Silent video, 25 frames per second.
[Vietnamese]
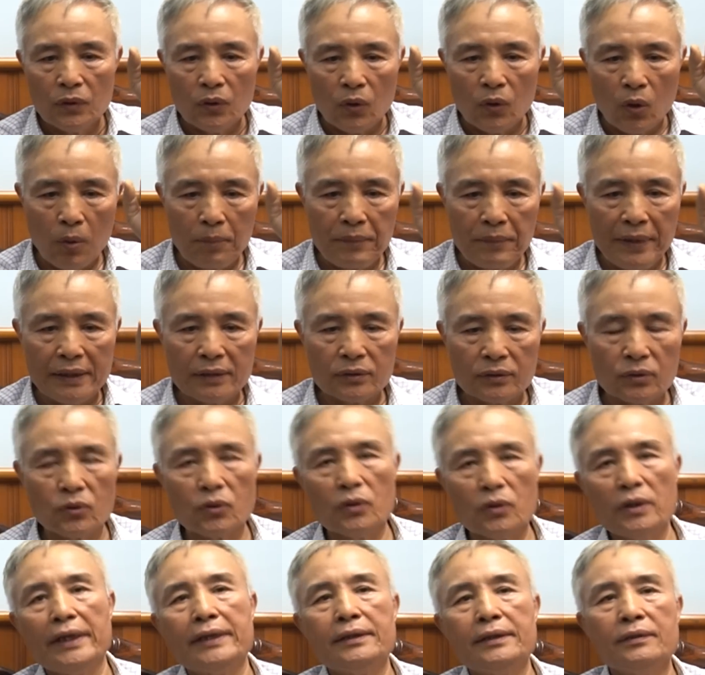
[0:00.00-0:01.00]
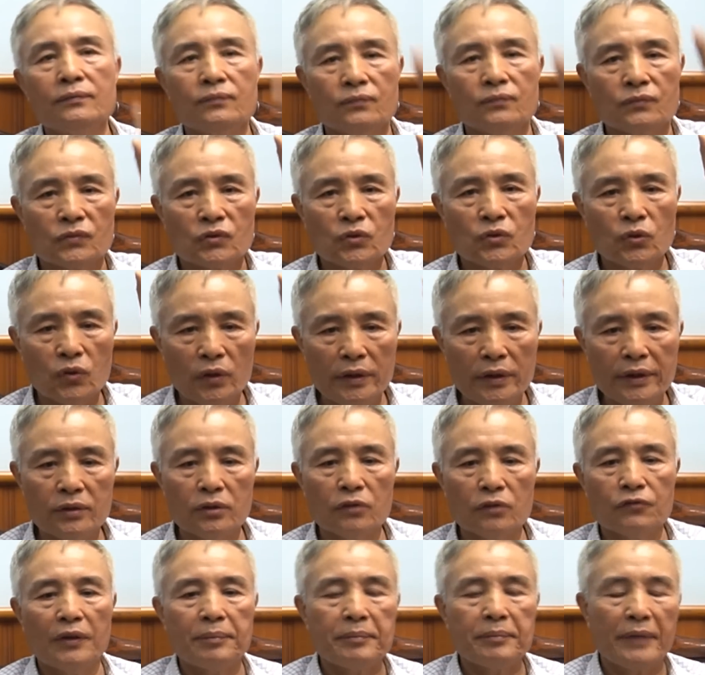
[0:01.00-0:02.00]
hôm ấy tôi có lên tôi có lên
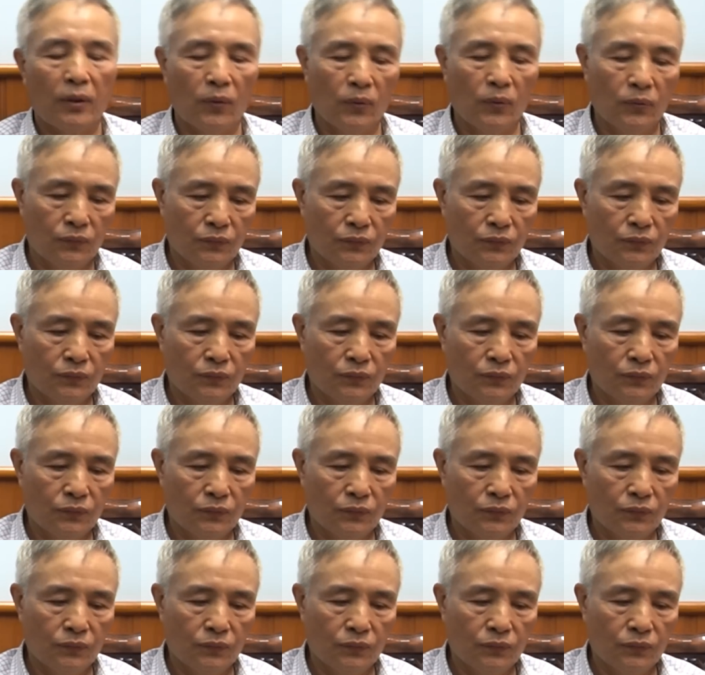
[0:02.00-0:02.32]
tôi phát biểu